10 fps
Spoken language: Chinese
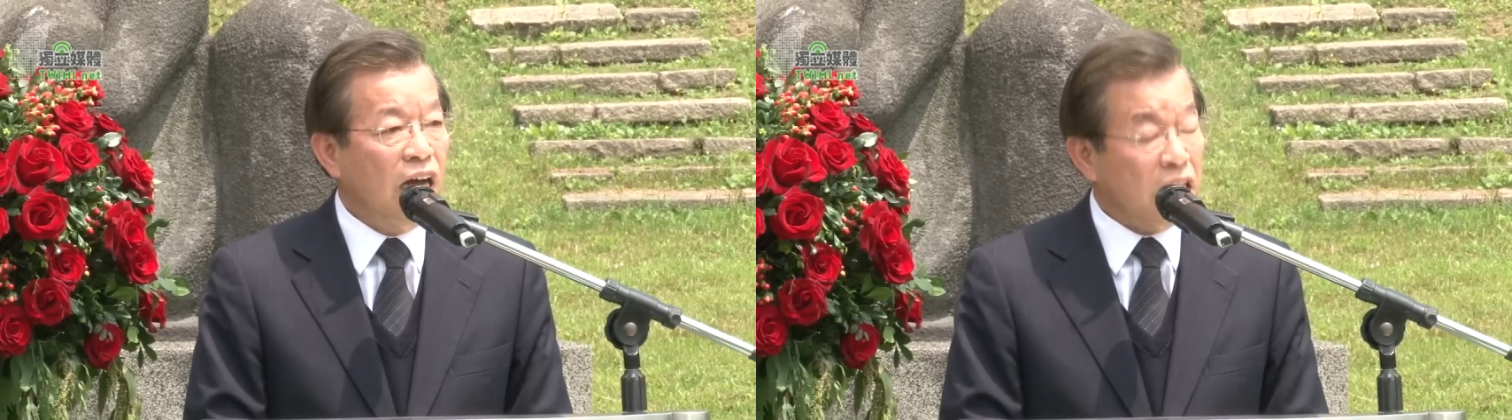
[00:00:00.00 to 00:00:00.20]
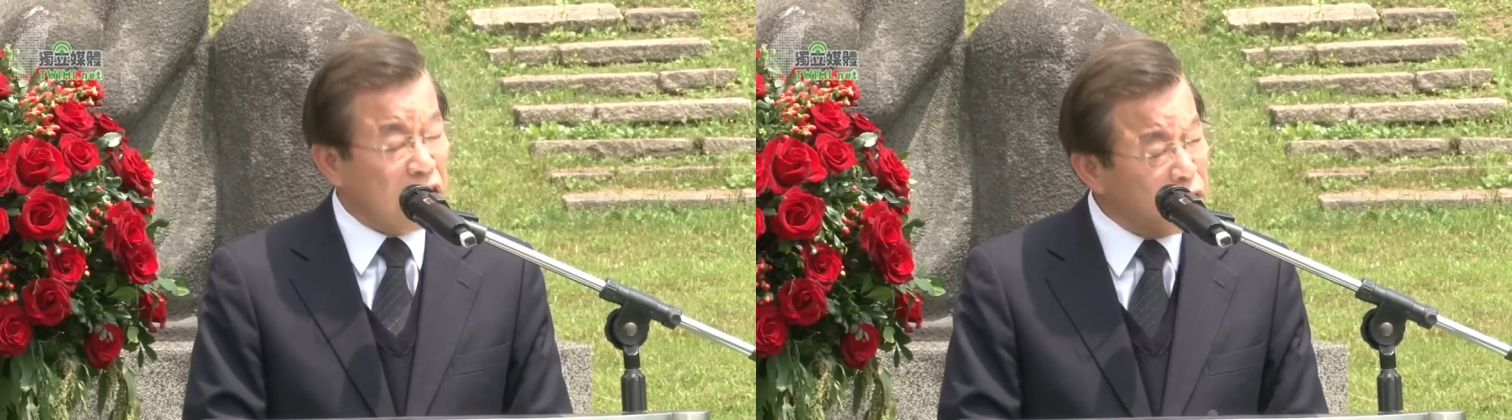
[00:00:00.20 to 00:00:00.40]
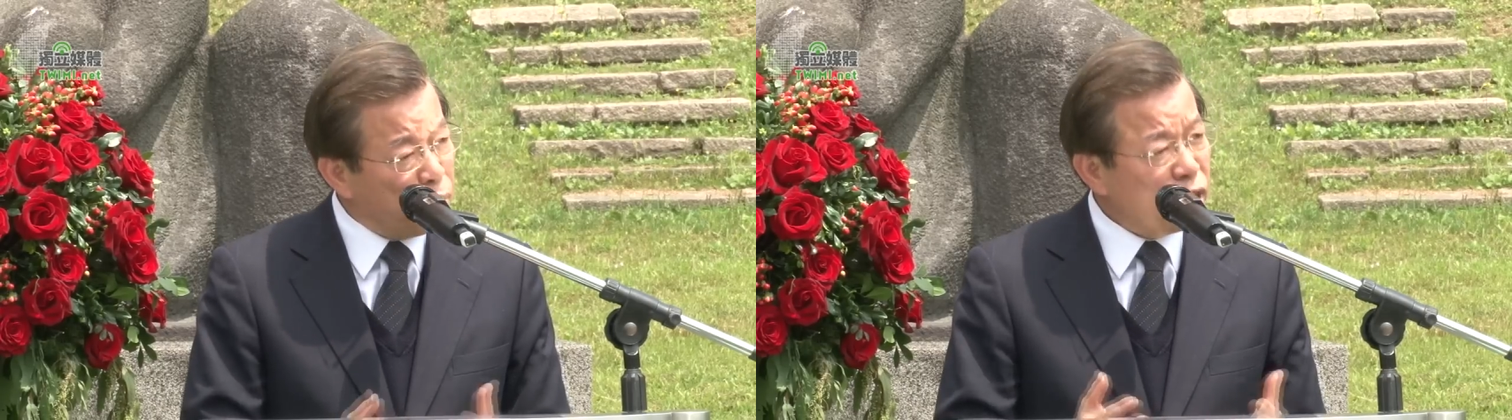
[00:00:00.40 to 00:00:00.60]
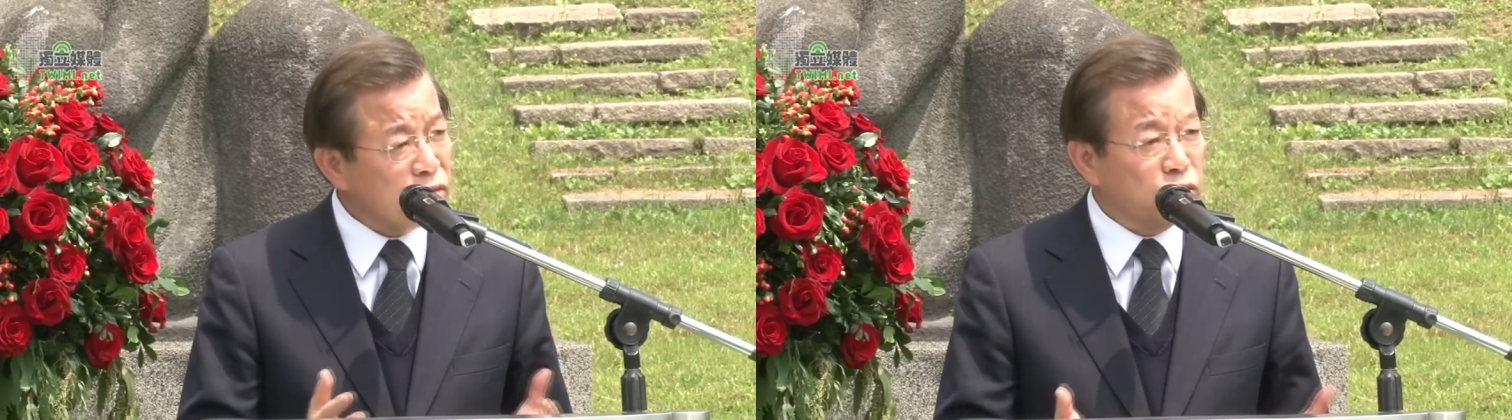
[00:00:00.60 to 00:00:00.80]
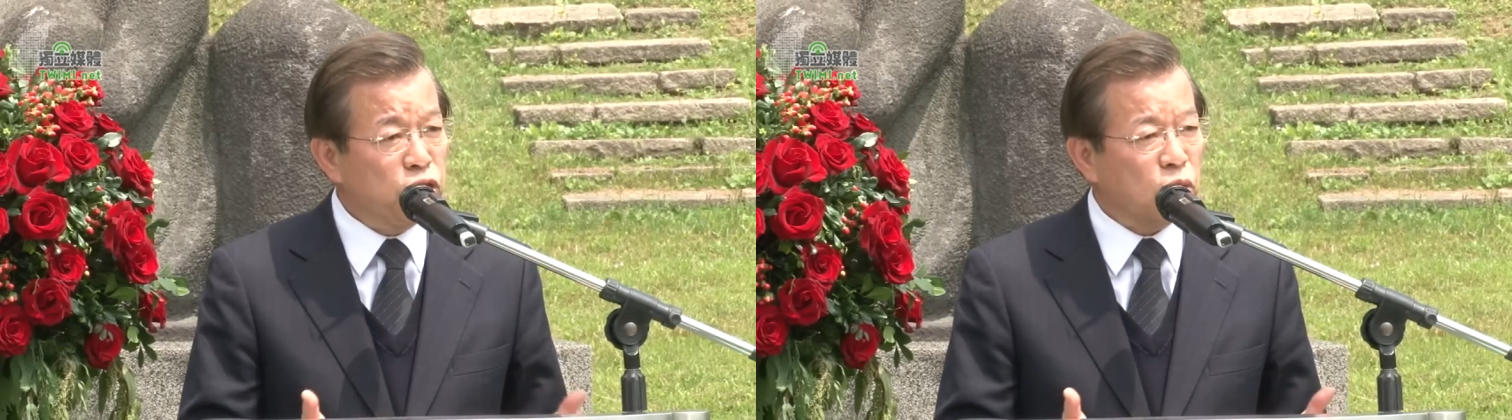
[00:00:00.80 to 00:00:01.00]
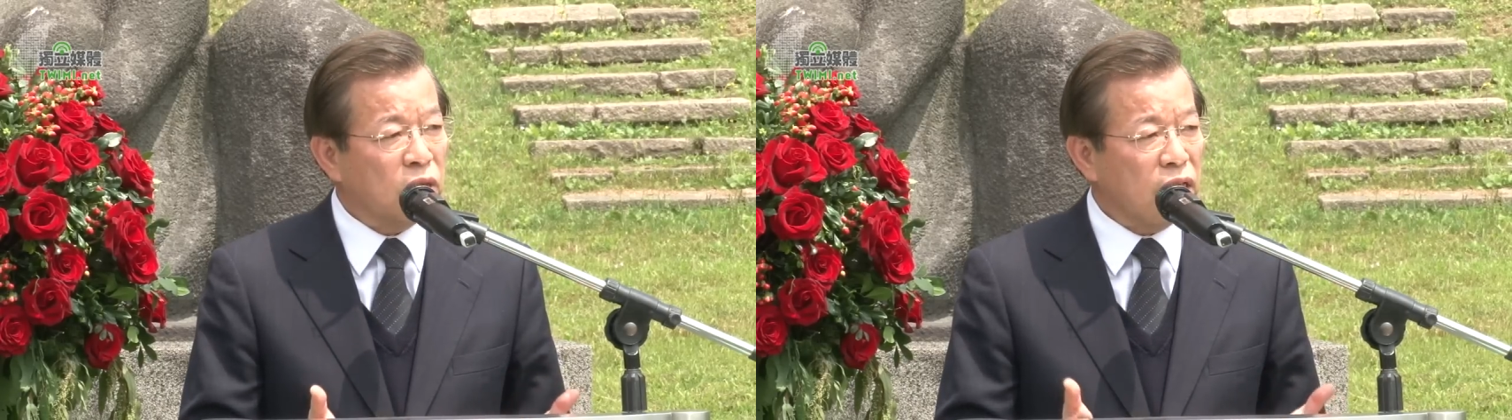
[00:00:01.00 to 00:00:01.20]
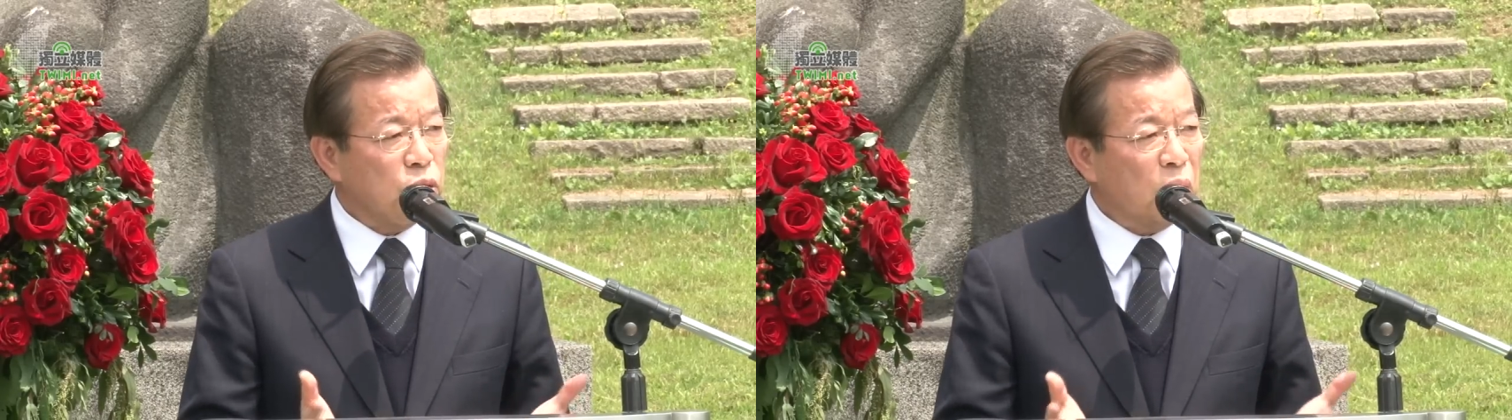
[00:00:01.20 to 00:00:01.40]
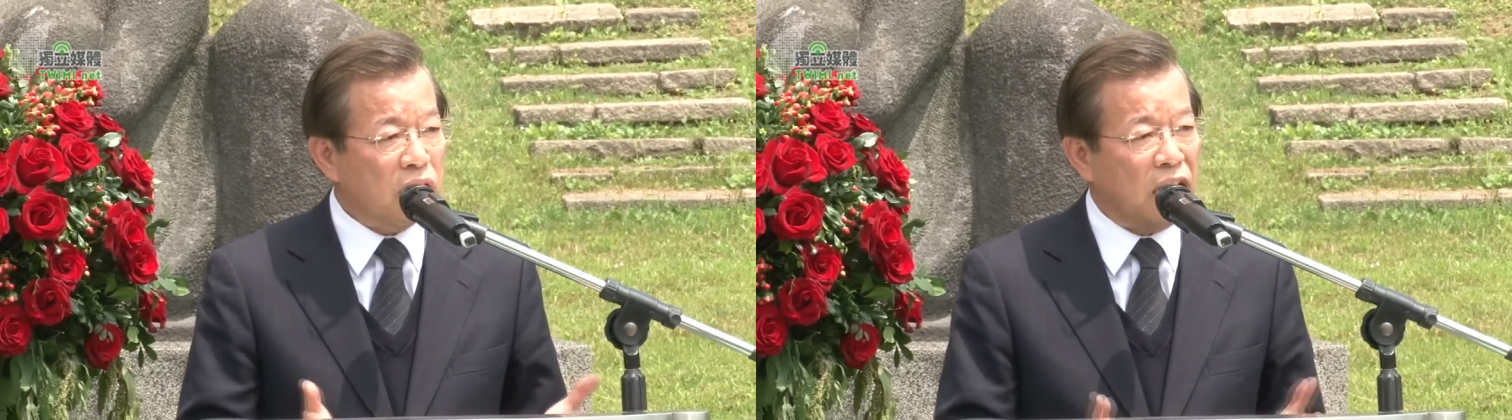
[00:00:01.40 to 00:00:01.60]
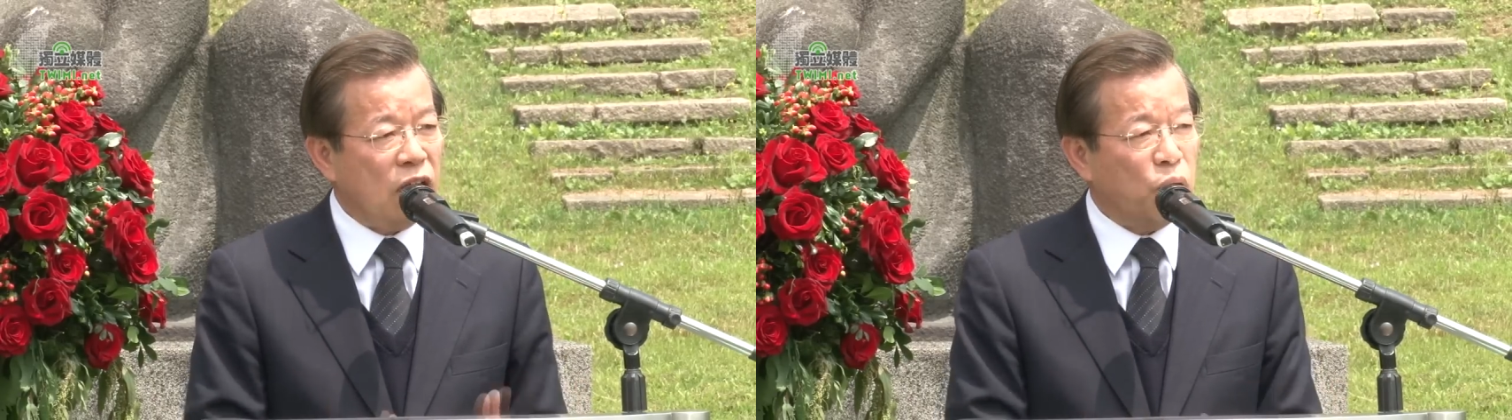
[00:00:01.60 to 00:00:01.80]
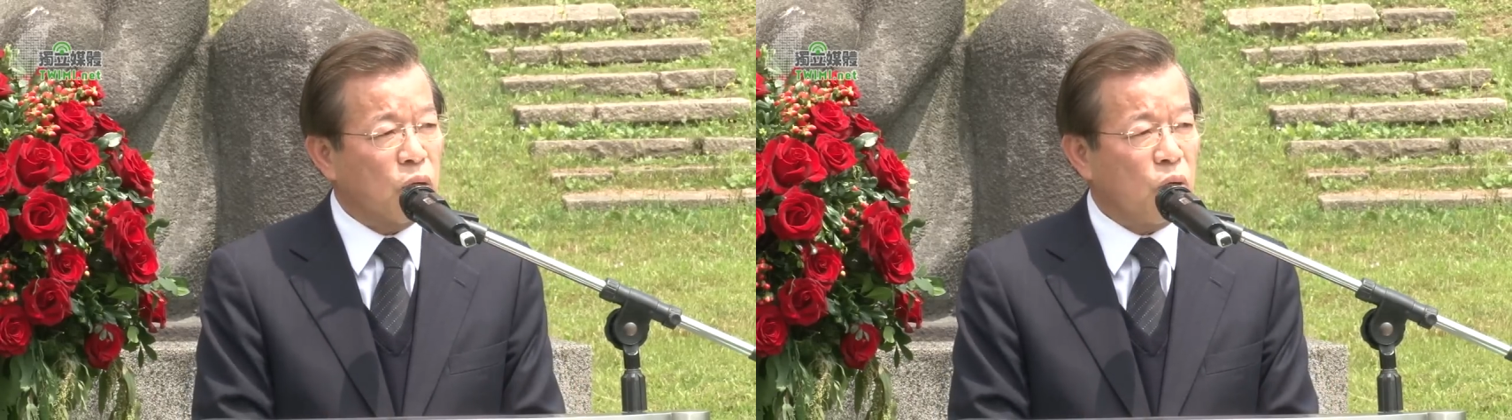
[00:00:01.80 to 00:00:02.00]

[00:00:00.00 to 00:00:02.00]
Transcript: 啊，基金会随上咱拄啊听